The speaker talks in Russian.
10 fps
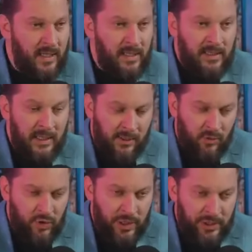И ты
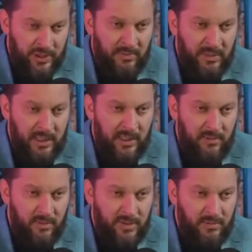окружаешь себя
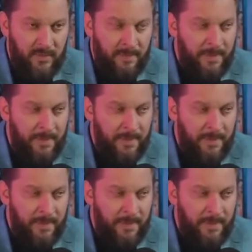такими людьми.